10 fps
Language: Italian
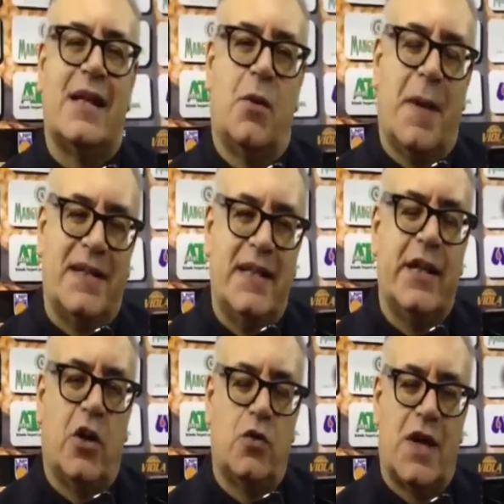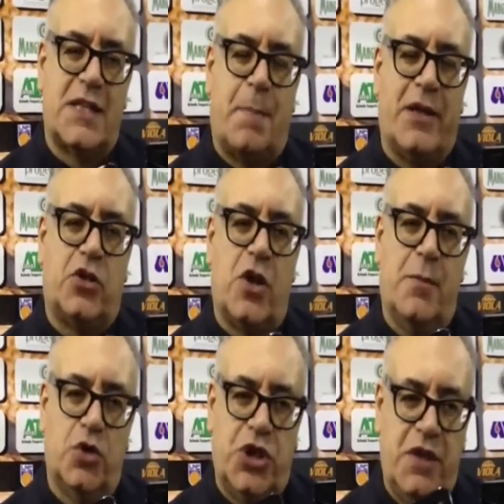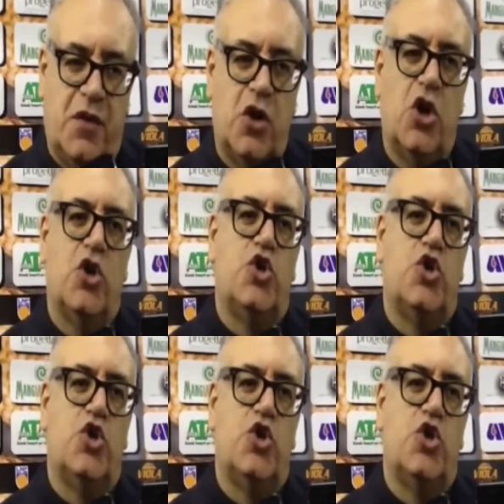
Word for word: Siamo partiti con un aspetto emotivo,